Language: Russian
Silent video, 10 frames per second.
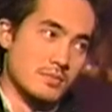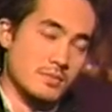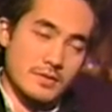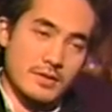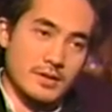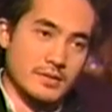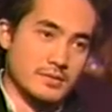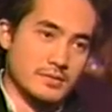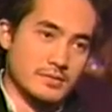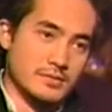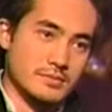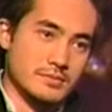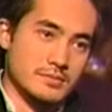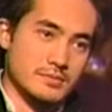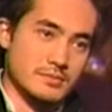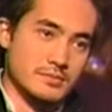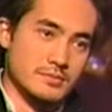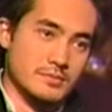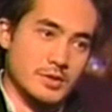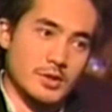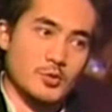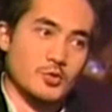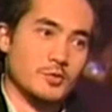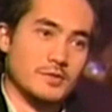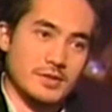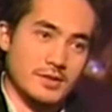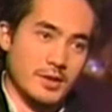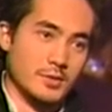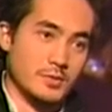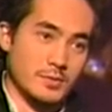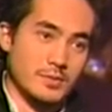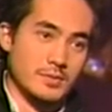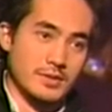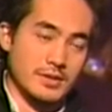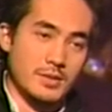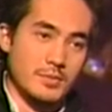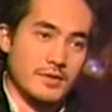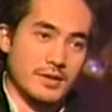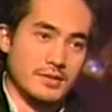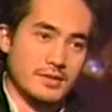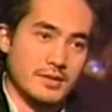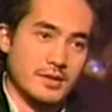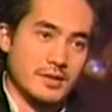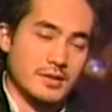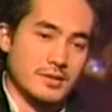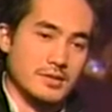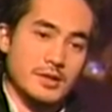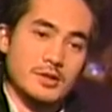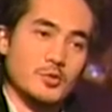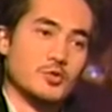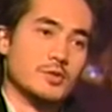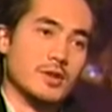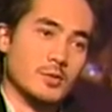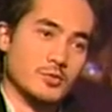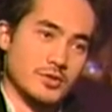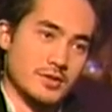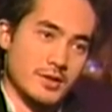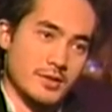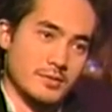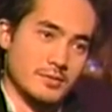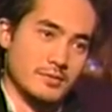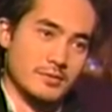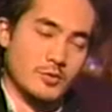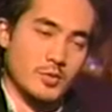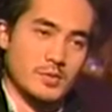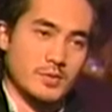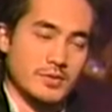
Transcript: Бывает. Не скажу, что всегда, но иногда бывает. Я не скажу, что я лучше играю. Может быть, случае.